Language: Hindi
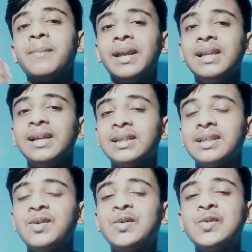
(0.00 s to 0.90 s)
मैंने लिखा
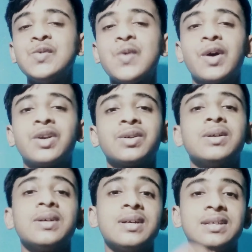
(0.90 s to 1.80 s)
था गुरु और
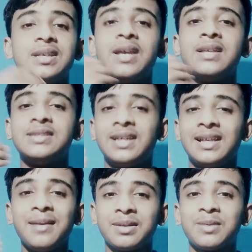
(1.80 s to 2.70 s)
ये
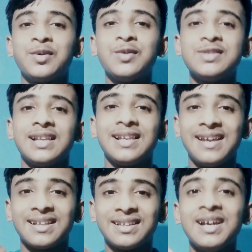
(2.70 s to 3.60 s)
चेला मतलब गुरु चेला
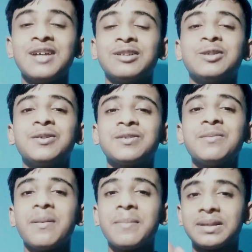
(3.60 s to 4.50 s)
लिखा था तो
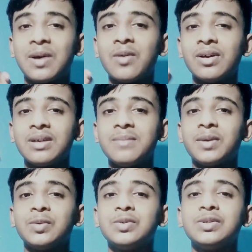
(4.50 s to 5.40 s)
दोस्तों मैं बताऊंगा कि
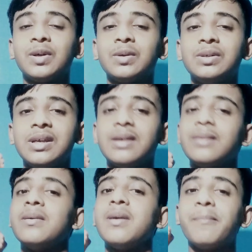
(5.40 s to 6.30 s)
मनोज थे और
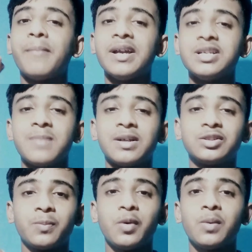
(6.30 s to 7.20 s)
ये माई स्मार्ट
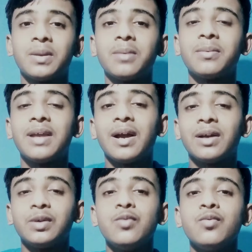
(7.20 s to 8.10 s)
सपोर्ट मतलब क्या
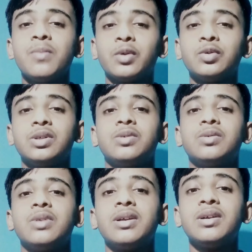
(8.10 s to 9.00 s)
क्यों मनोज
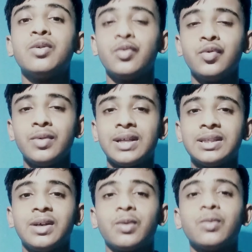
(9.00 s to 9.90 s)
देव उन्हें गुरु
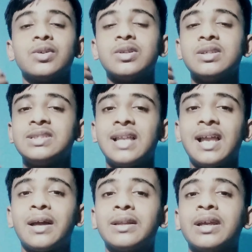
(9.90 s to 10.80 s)
कहते हैं और उन्हें
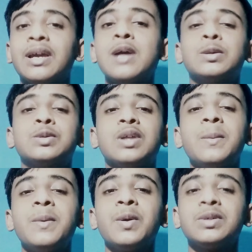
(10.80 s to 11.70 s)
चेला कहते हैं तो चलिए
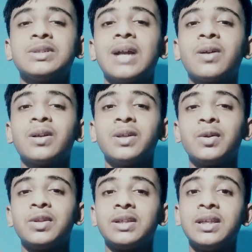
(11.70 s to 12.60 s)
वीडियो को स्टार्ट करते हैं
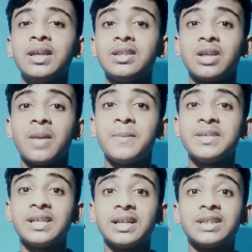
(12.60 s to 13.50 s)
और देखते हैं इसके
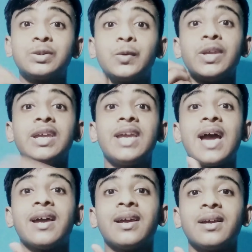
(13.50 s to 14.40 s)
पीछे का स्टोरी क्या
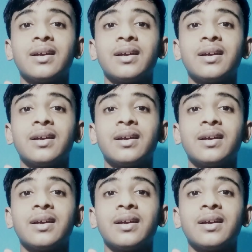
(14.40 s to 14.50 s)
है